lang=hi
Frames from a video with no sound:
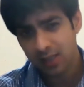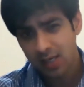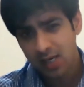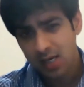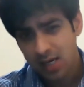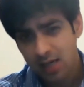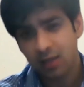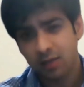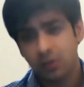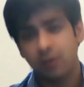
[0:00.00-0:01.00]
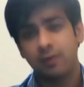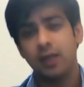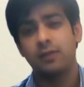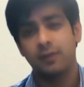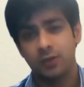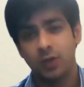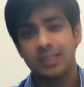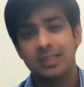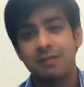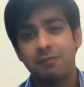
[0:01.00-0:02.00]
है बट इन टर्म्स ऑफ लाइफ
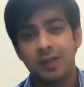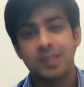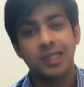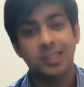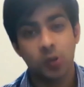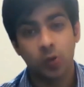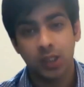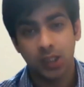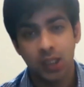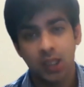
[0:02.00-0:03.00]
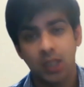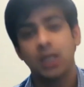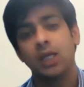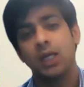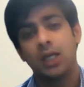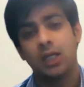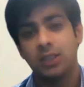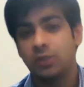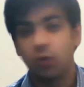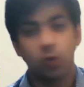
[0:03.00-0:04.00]
जो एक्सट्रीम फ्रस्ट्रेशन
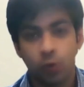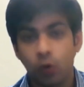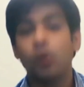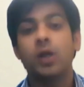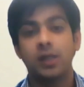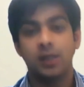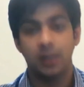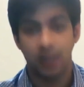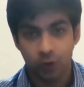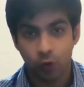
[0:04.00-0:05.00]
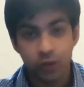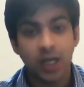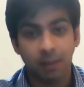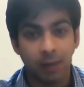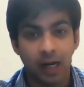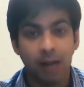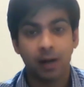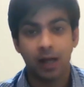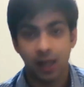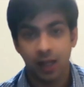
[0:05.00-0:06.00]
होगी जो लोगों को हो रखी है जो गुस्सा है भरा
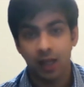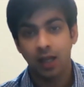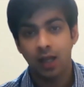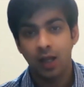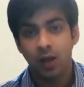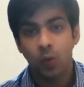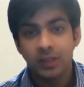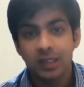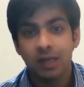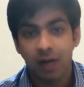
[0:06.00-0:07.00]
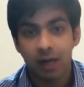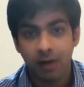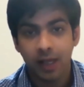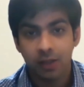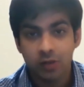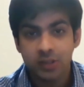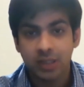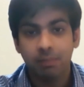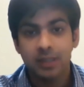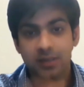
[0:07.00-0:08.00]
पड़ा है वो इसलिए भरा पड़ा है क्योंकि
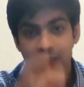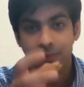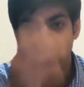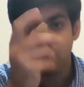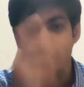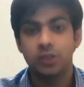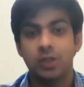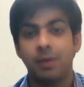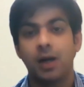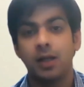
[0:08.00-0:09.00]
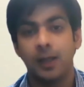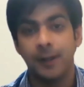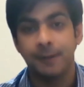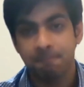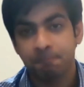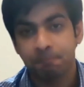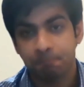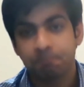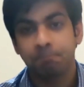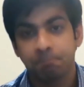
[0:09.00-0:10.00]
स्टेप बाय स्टेप वो चीजें पकड़ी नहीं
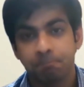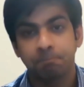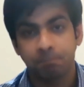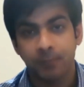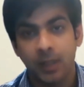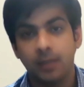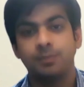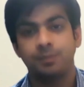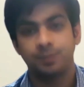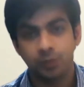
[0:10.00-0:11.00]
है ना